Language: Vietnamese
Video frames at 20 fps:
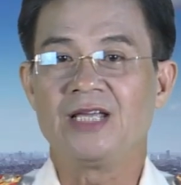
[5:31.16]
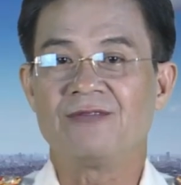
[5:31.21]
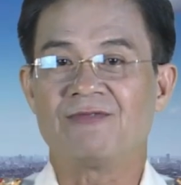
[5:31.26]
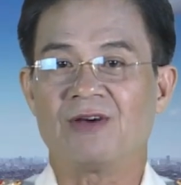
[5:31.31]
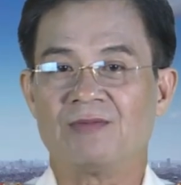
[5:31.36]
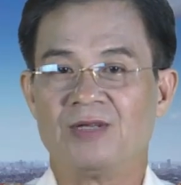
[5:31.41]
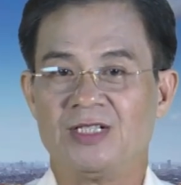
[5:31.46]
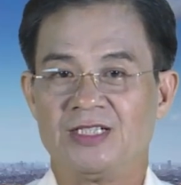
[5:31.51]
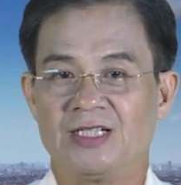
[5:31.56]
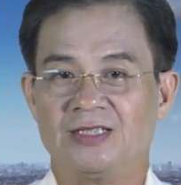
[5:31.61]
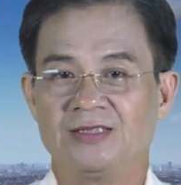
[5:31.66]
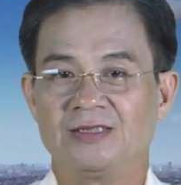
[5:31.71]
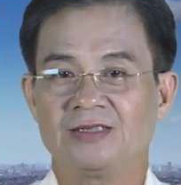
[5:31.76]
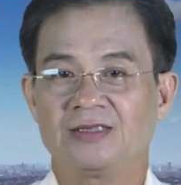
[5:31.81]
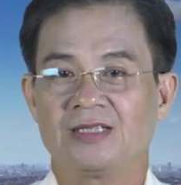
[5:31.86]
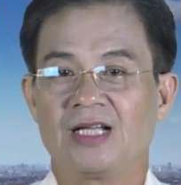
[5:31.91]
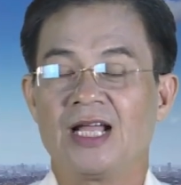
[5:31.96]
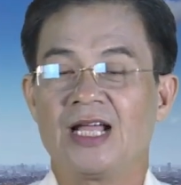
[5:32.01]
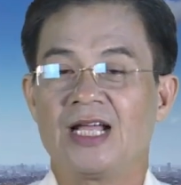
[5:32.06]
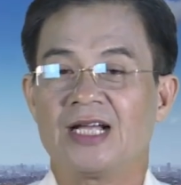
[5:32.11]
vi phạm hành chính,
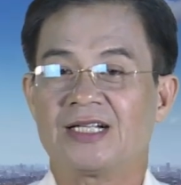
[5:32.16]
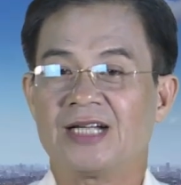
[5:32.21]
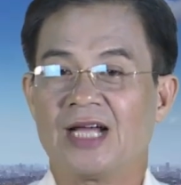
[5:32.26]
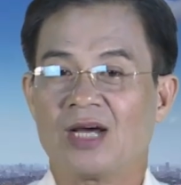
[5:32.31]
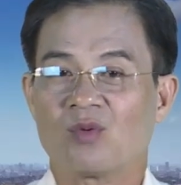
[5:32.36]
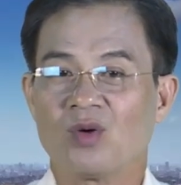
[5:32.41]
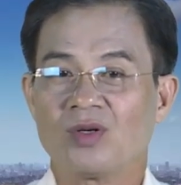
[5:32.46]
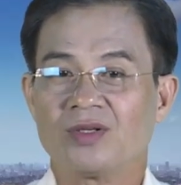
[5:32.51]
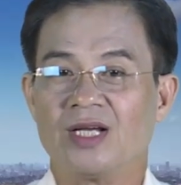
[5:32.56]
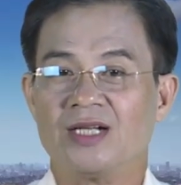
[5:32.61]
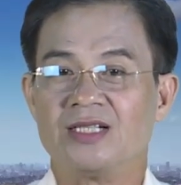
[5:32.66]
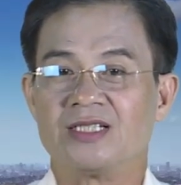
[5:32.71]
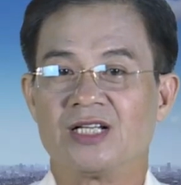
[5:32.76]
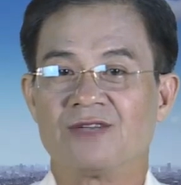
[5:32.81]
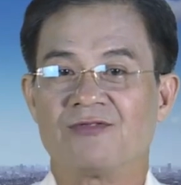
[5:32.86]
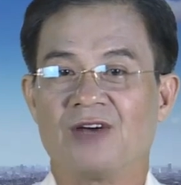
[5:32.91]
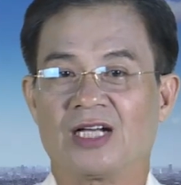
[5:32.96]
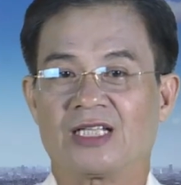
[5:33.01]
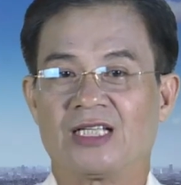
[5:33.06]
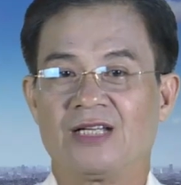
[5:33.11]
ra quyết định xử
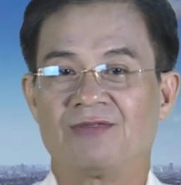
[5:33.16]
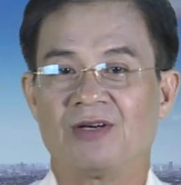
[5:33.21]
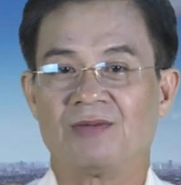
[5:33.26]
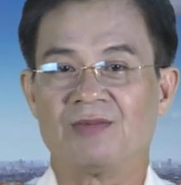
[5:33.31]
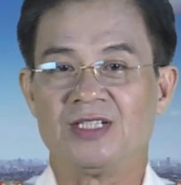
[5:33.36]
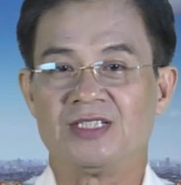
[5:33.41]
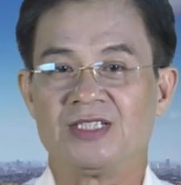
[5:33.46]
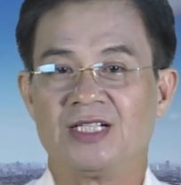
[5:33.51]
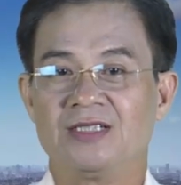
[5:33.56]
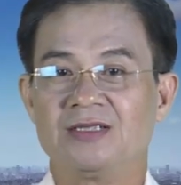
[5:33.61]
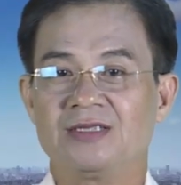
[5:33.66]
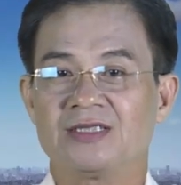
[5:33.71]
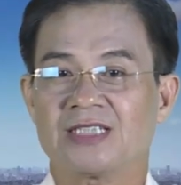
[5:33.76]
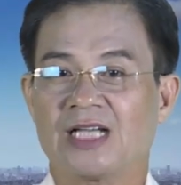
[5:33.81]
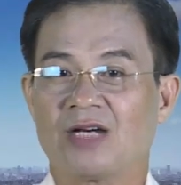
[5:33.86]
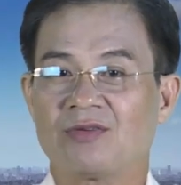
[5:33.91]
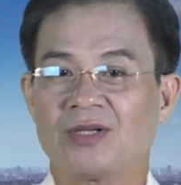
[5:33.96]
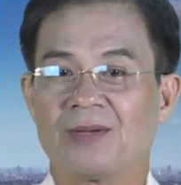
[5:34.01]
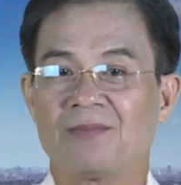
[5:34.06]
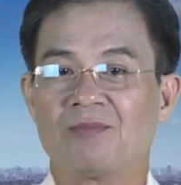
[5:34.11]
phạt vi phạm hành chính
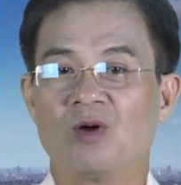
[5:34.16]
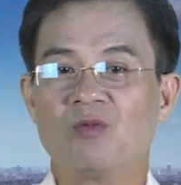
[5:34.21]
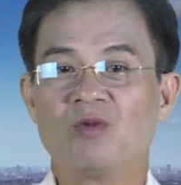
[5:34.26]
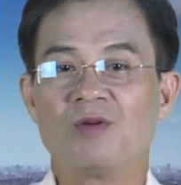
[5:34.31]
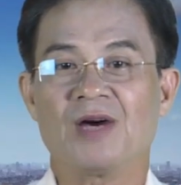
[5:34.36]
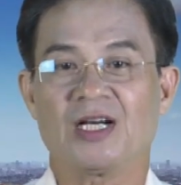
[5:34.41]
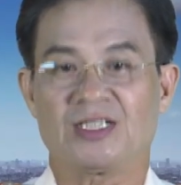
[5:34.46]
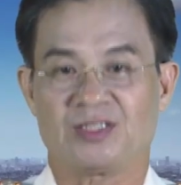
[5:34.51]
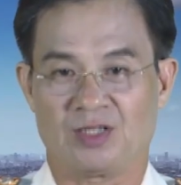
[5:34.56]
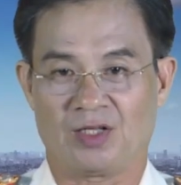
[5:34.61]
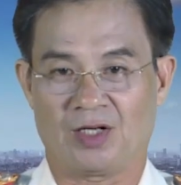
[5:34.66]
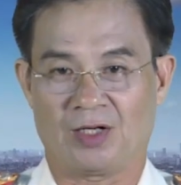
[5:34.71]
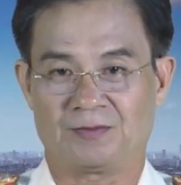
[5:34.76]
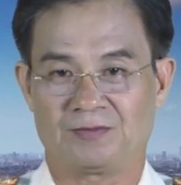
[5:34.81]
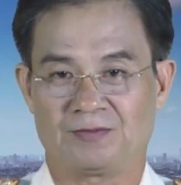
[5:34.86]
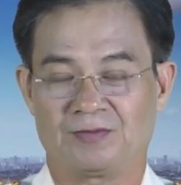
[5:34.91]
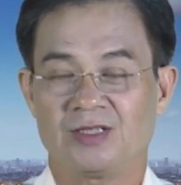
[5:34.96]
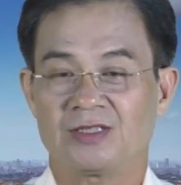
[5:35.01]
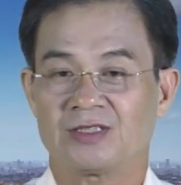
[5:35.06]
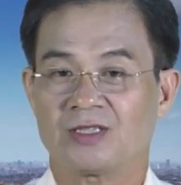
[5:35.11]
643 trường hợp,
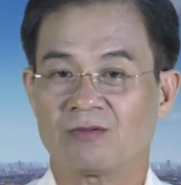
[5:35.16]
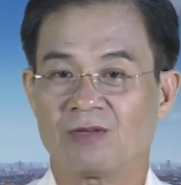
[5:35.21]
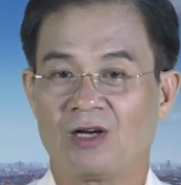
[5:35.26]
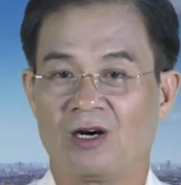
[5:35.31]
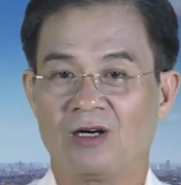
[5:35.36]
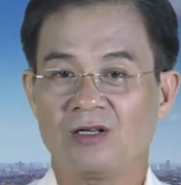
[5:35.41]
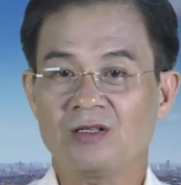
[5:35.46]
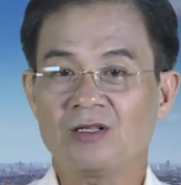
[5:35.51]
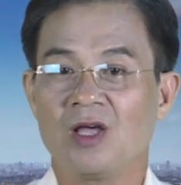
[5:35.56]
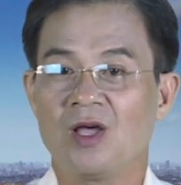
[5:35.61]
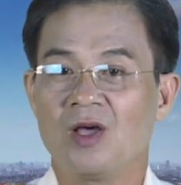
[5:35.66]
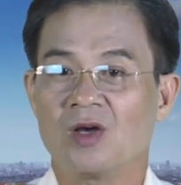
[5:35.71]
trong đó